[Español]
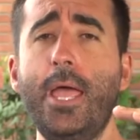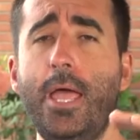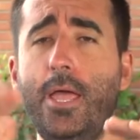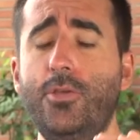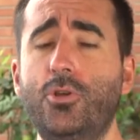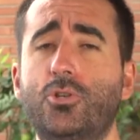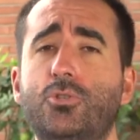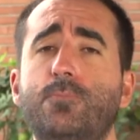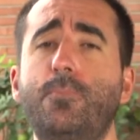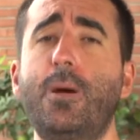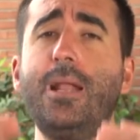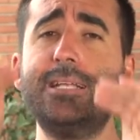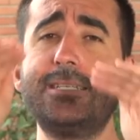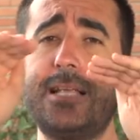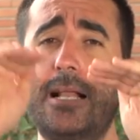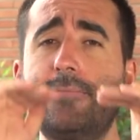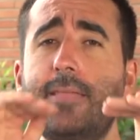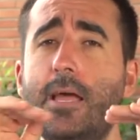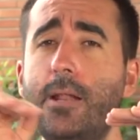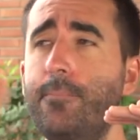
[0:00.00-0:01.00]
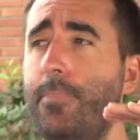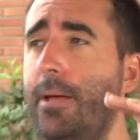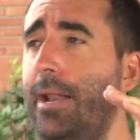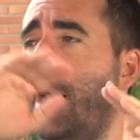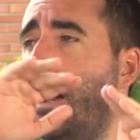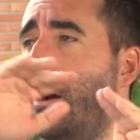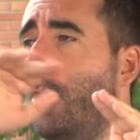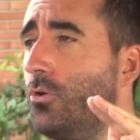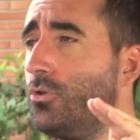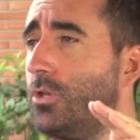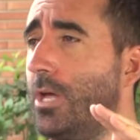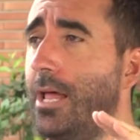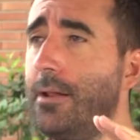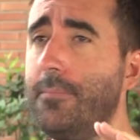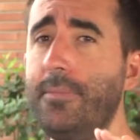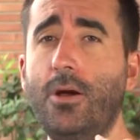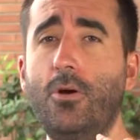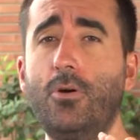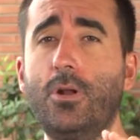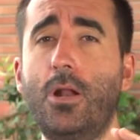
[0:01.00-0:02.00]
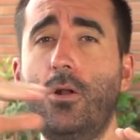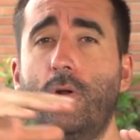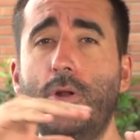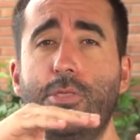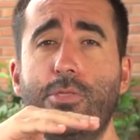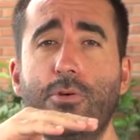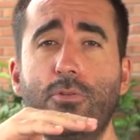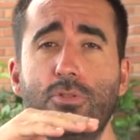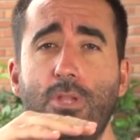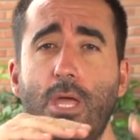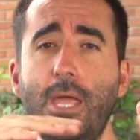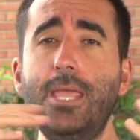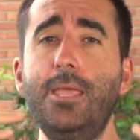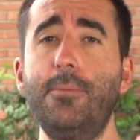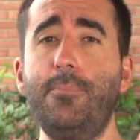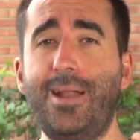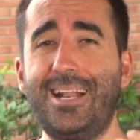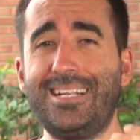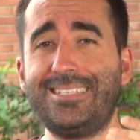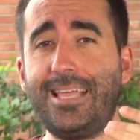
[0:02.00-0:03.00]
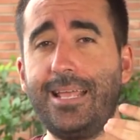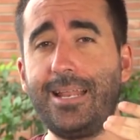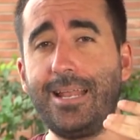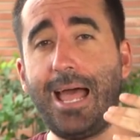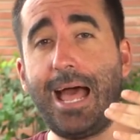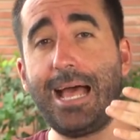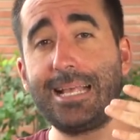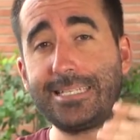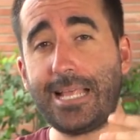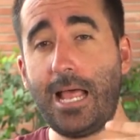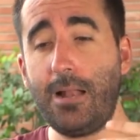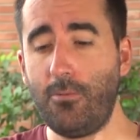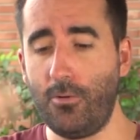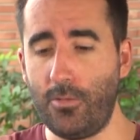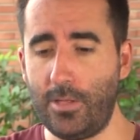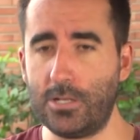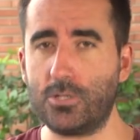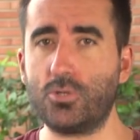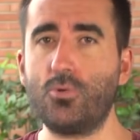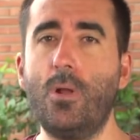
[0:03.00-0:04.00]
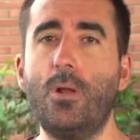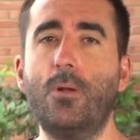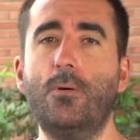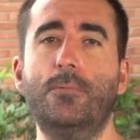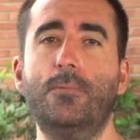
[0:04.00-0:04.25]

ellos van a saltar para otear mejor el horizonte y para estar a salvo del suelo.